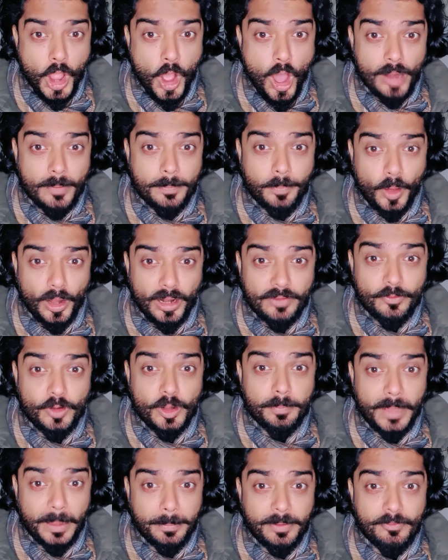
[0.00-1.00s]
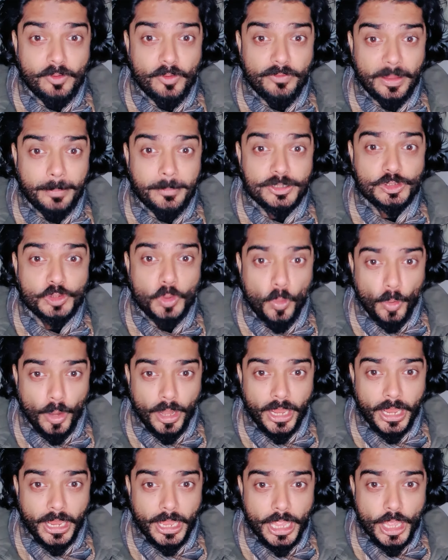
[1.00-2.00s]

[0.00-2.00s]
और बॉलीवुड में भी वो फेमस होंगे